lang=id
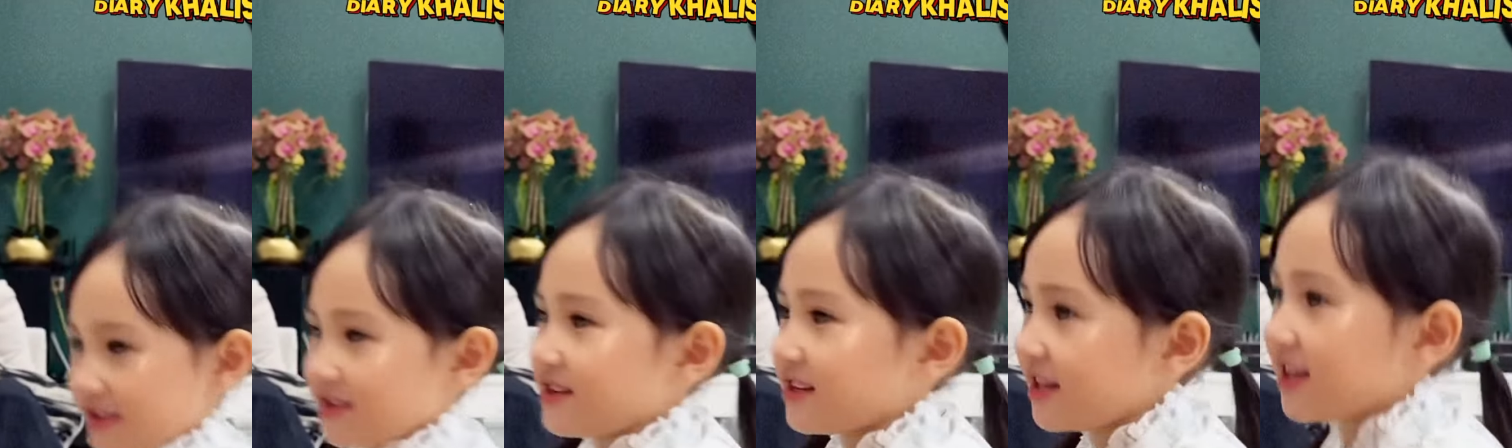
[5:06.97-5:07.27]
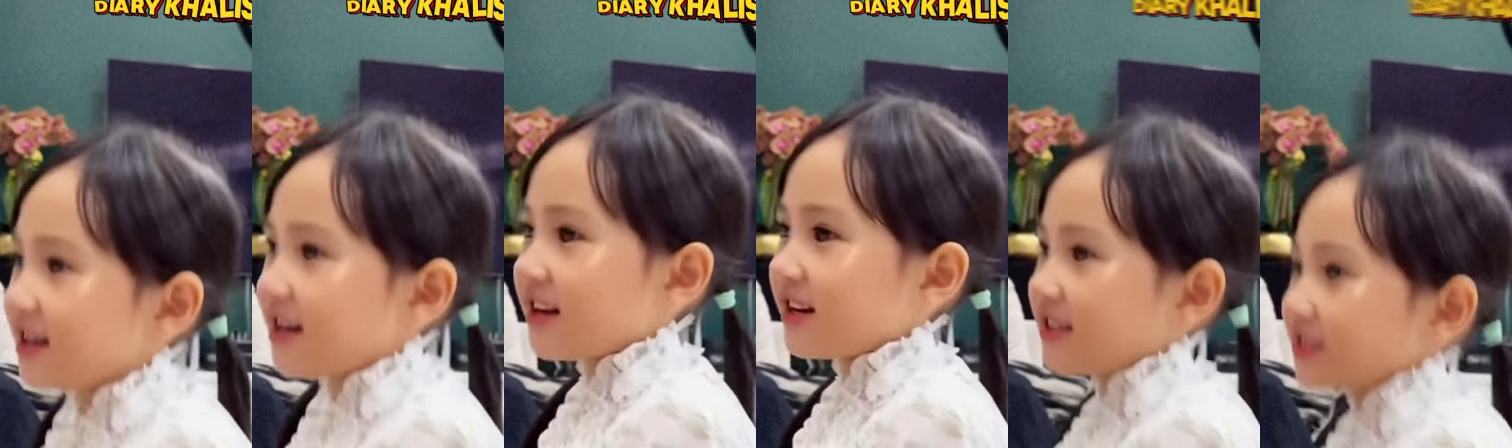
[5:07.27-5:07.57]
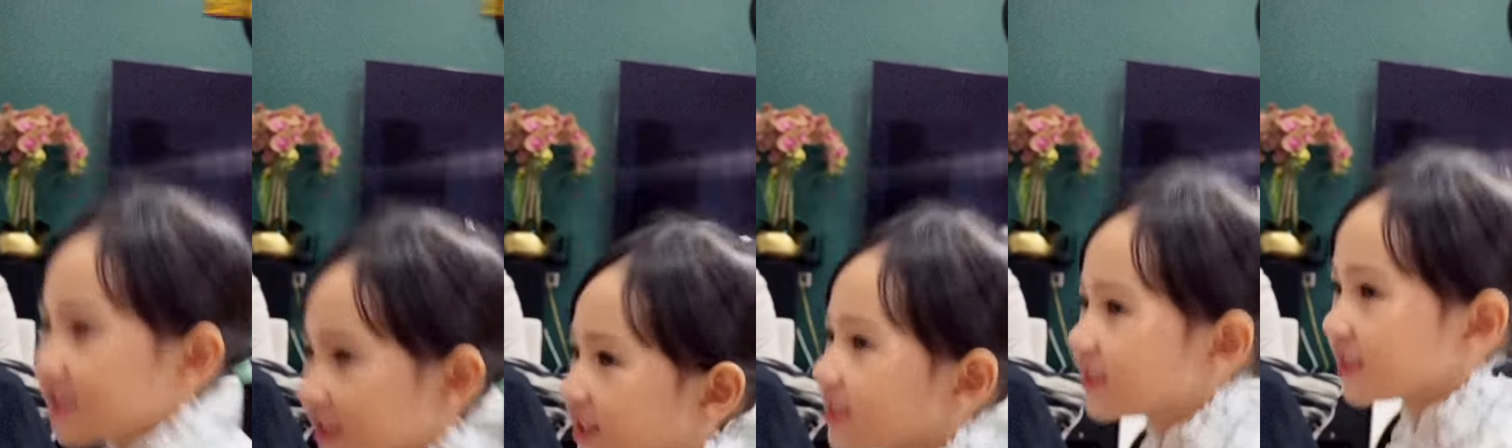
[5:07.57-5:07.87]
apa ya
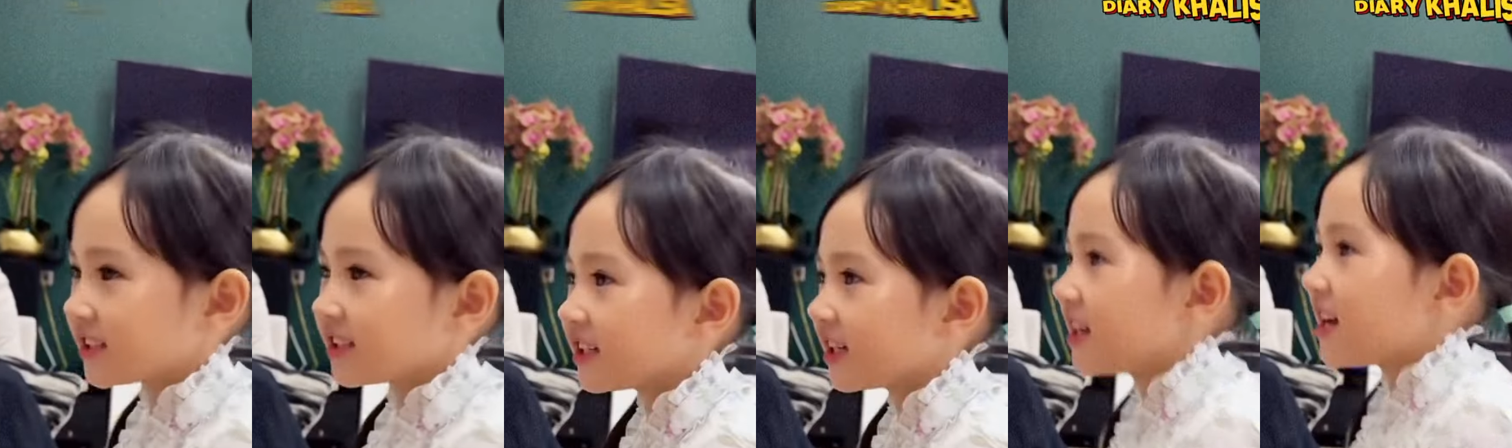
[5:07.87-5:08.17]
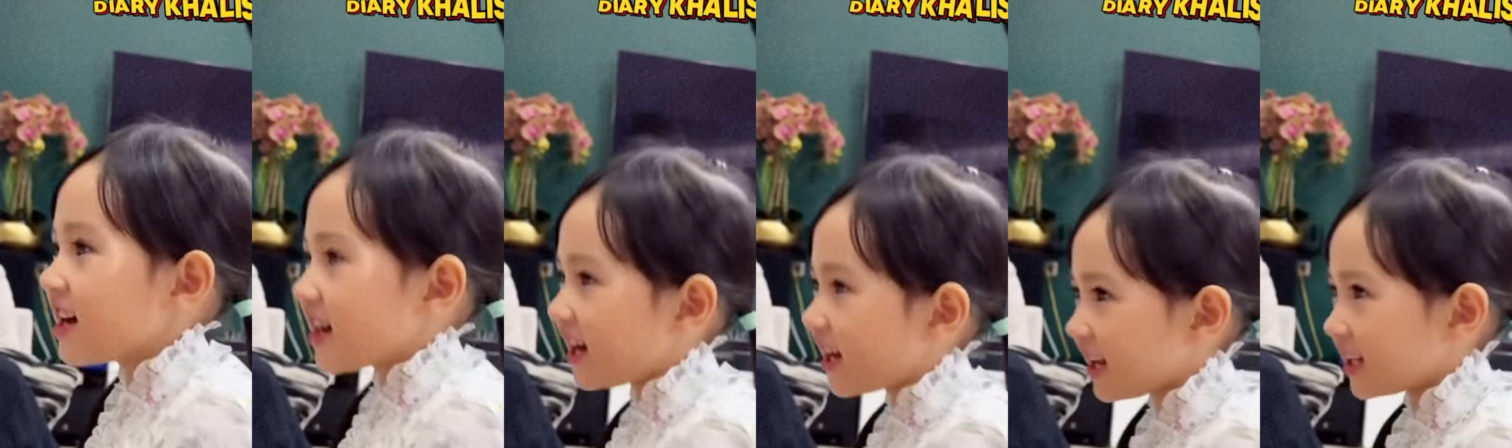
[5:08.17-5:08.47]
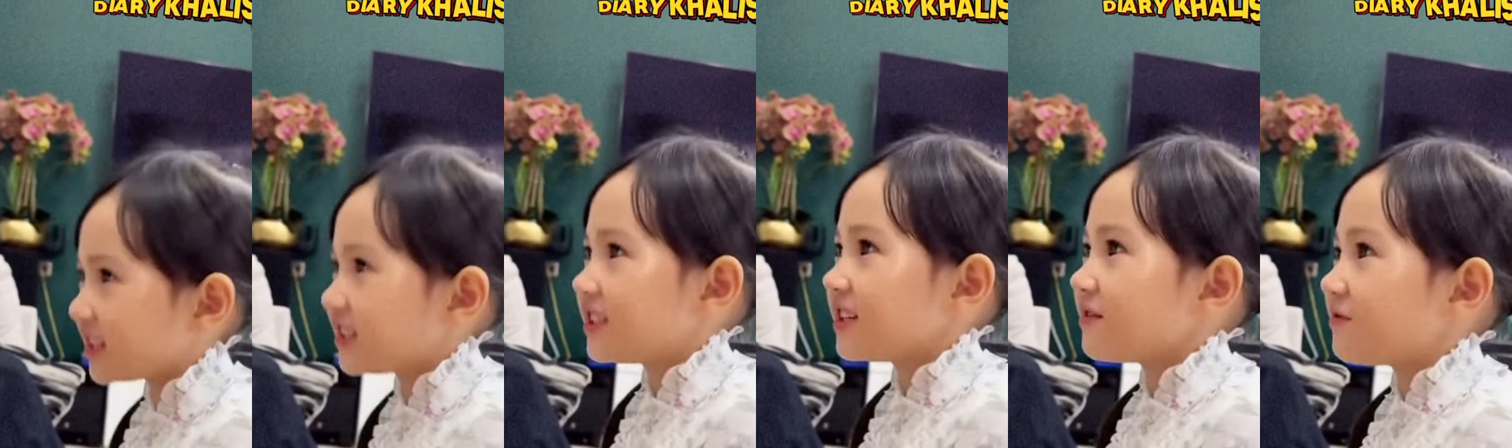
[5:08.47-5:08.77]

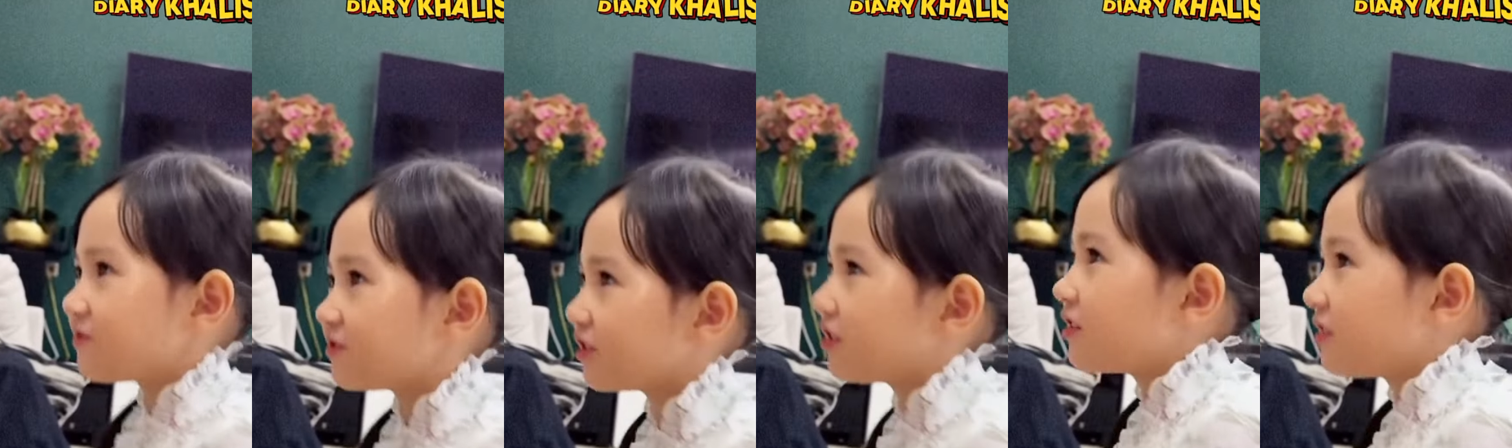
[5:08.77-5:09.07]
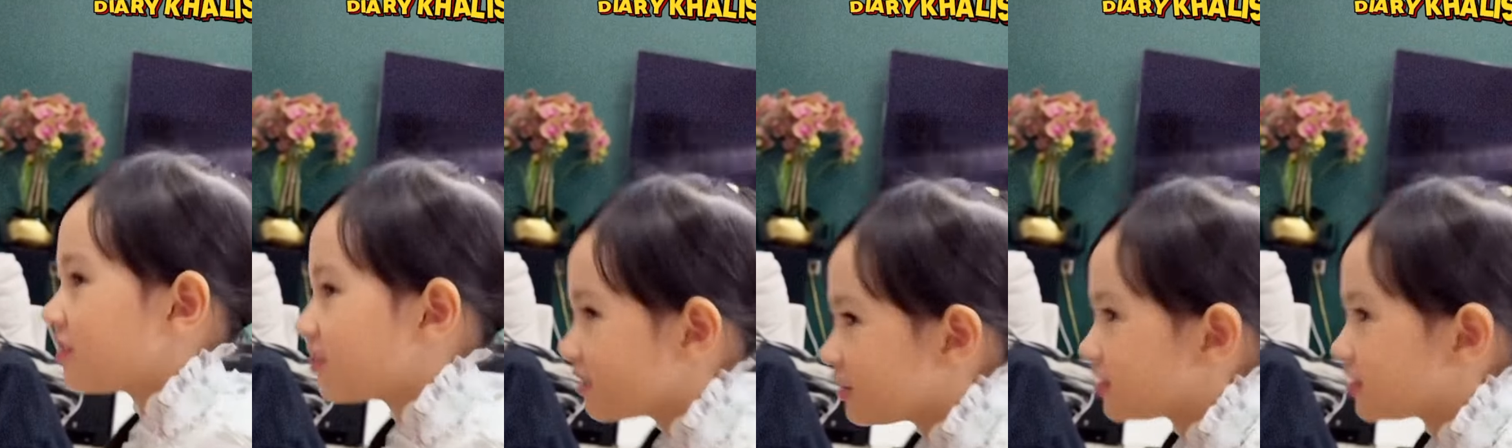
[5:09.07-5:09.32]
alhamdulillah ya